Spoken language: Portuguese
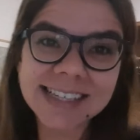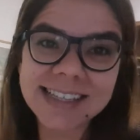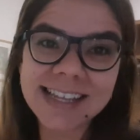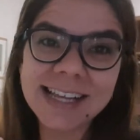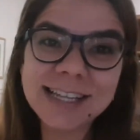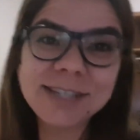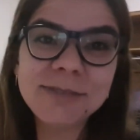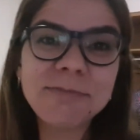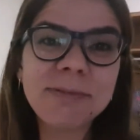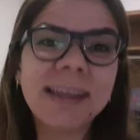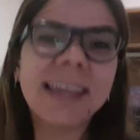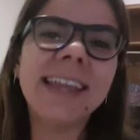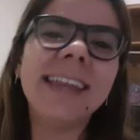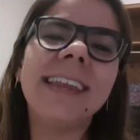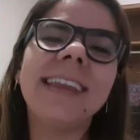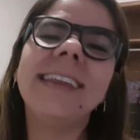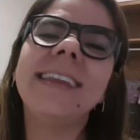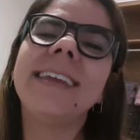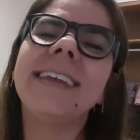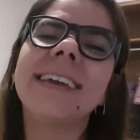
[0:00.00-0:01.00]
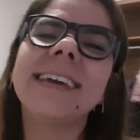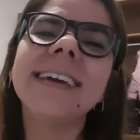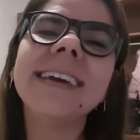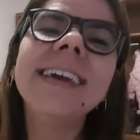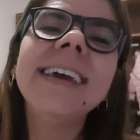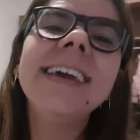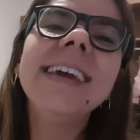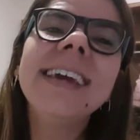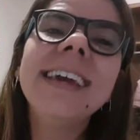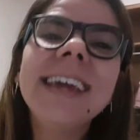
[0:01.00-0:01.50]
desde pequenininha
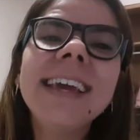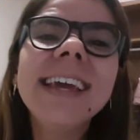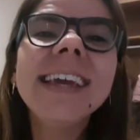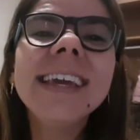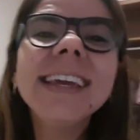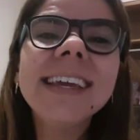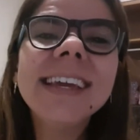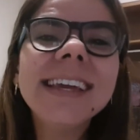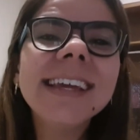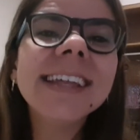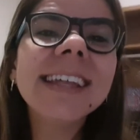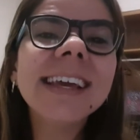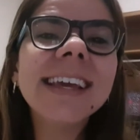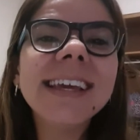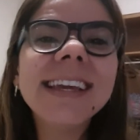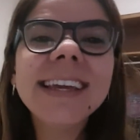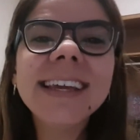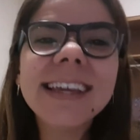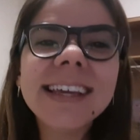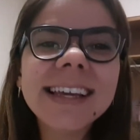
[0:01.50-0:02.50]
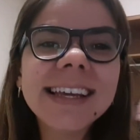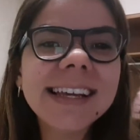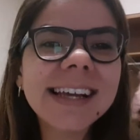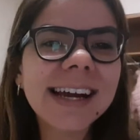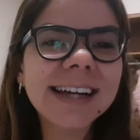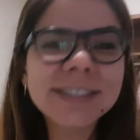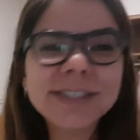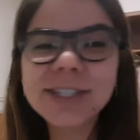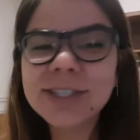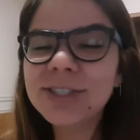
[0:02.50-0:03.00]
e, e
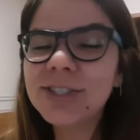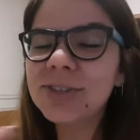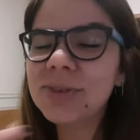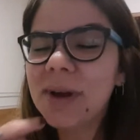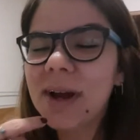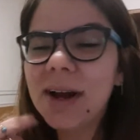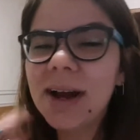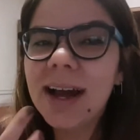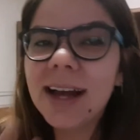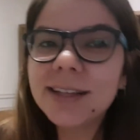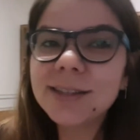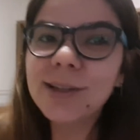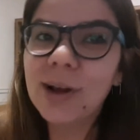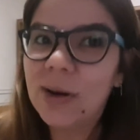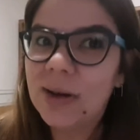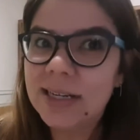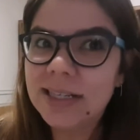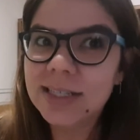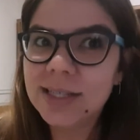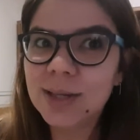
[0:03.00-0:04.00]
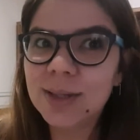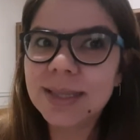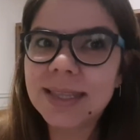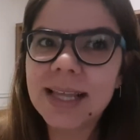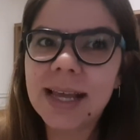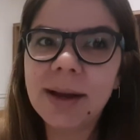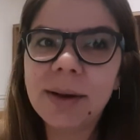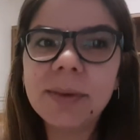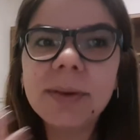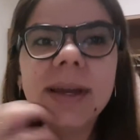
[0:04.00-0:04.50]
a gente adora esse
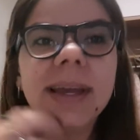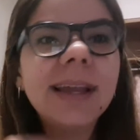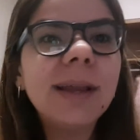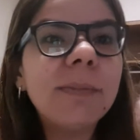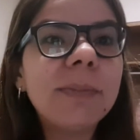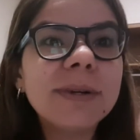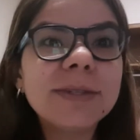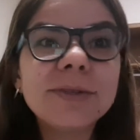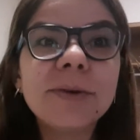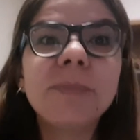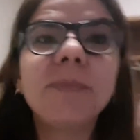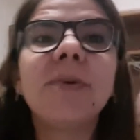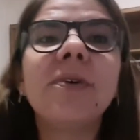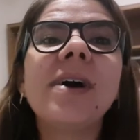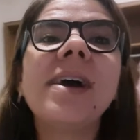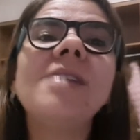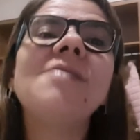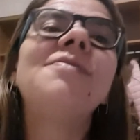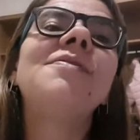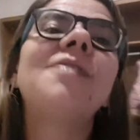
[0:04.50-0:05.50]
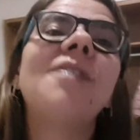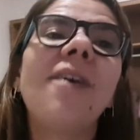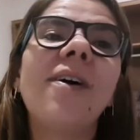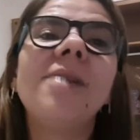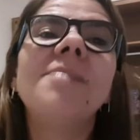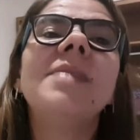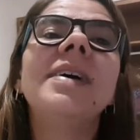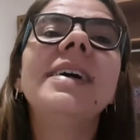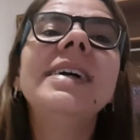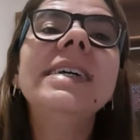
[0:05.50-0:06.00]
hotel, ele passou por
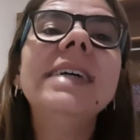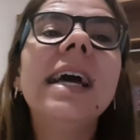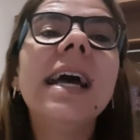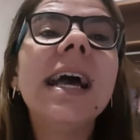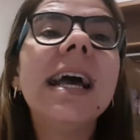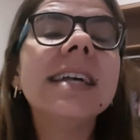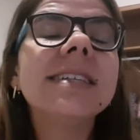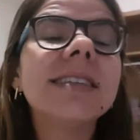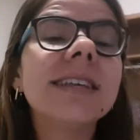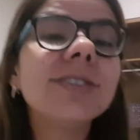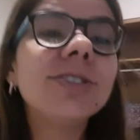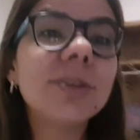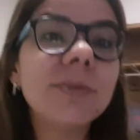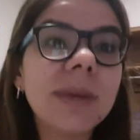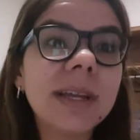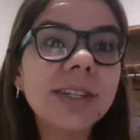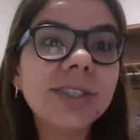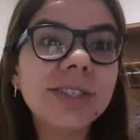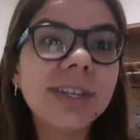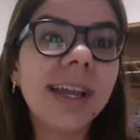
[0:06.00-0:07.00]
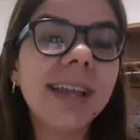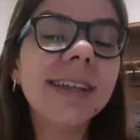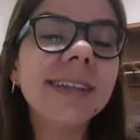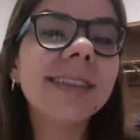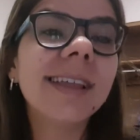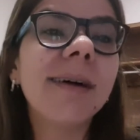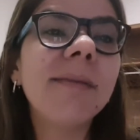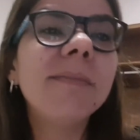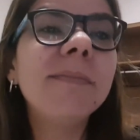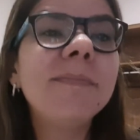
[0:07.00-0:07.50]
reforma recentemente, ele
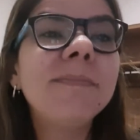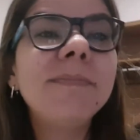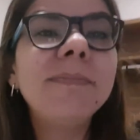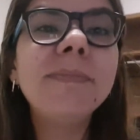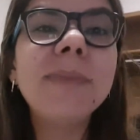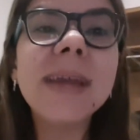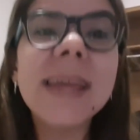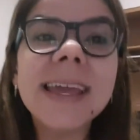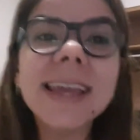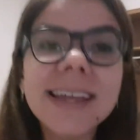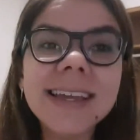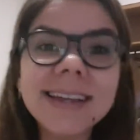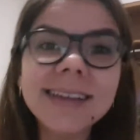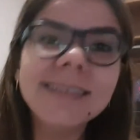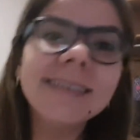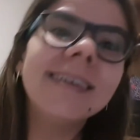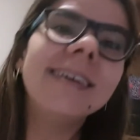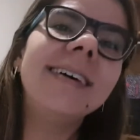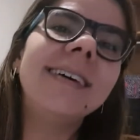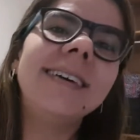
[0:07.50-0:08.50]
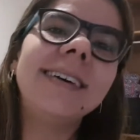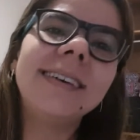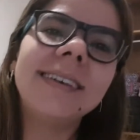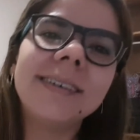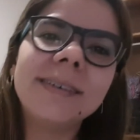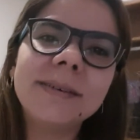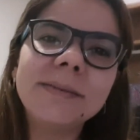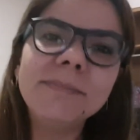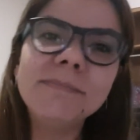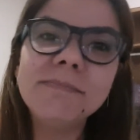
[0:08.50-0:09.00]
está bem
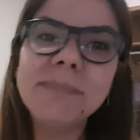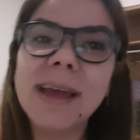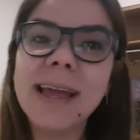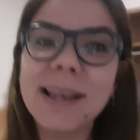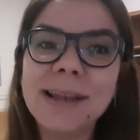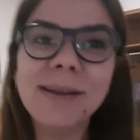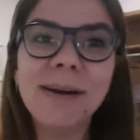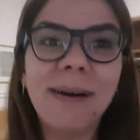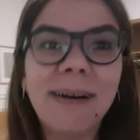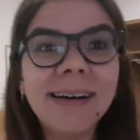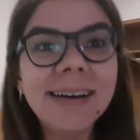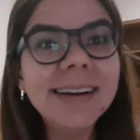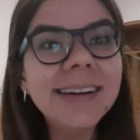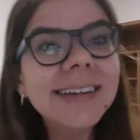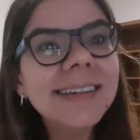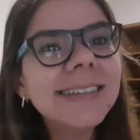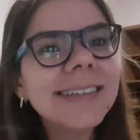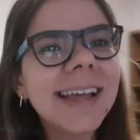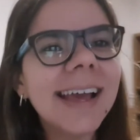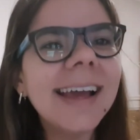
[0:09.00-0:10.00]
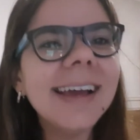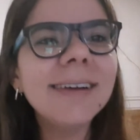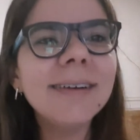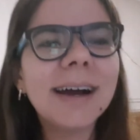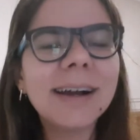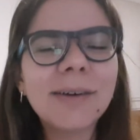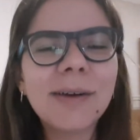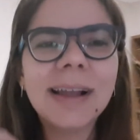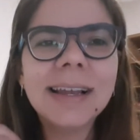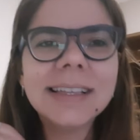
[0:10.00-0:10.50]
uh, melhor, né?
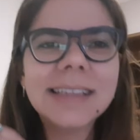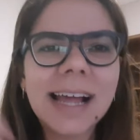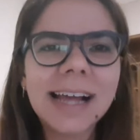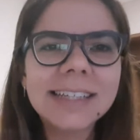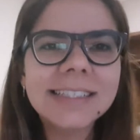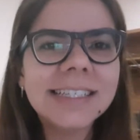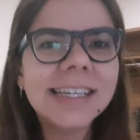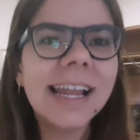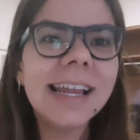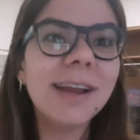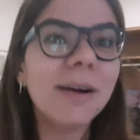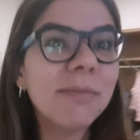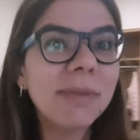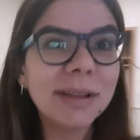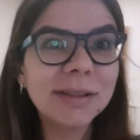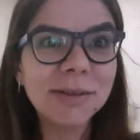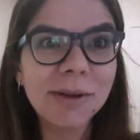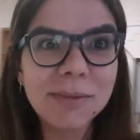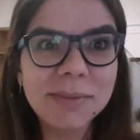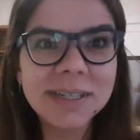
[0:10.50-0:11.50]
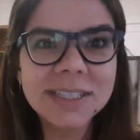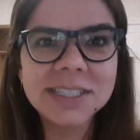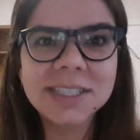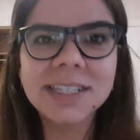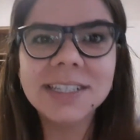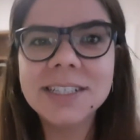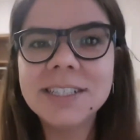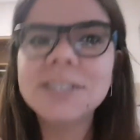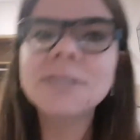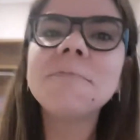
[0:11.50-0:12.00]
a qualidade dele aumentou
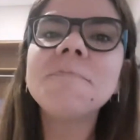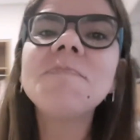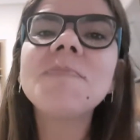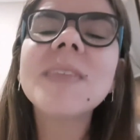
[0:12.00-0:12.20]
bastante.